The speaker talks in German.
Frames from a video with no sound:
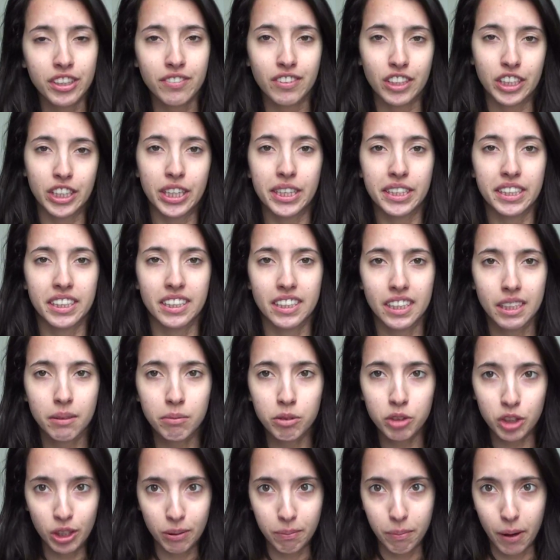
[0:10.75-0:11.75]
die wahrscheinlich einen
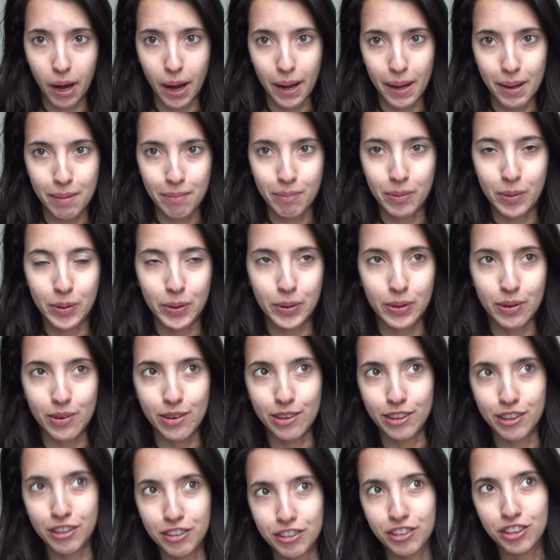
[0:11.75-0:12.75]
Nebenjob haben
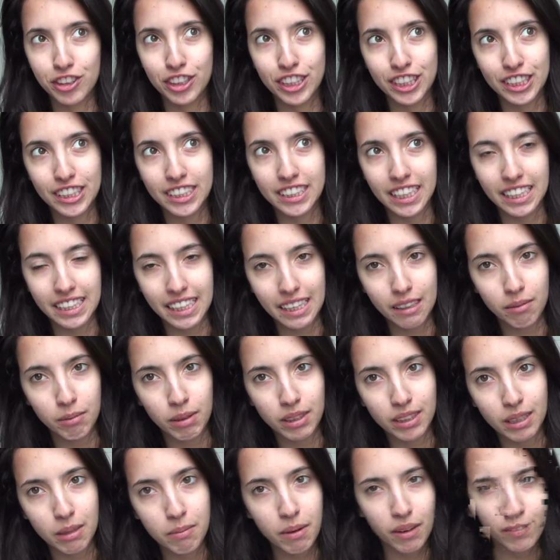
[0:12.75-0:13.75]
und da denkt
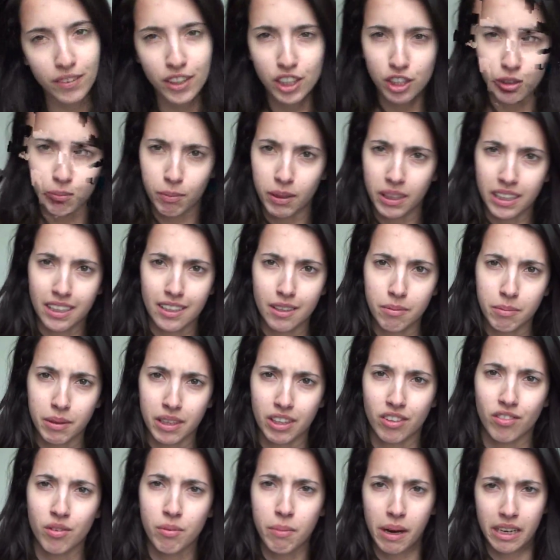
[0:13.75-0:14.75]
man sich immer, wie schminke ich
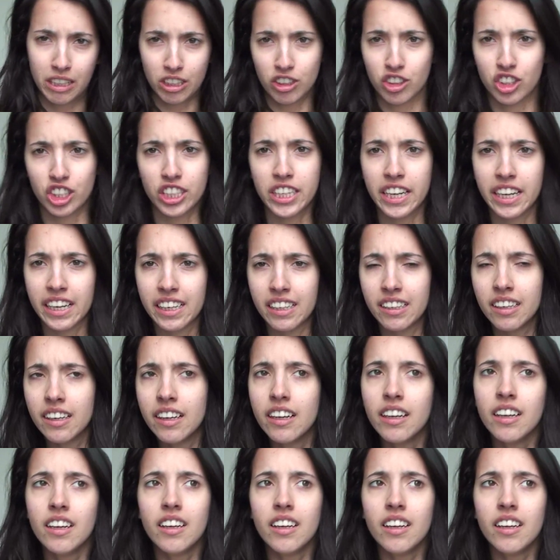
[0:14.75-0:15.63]
mich, wie mache ich das schnell,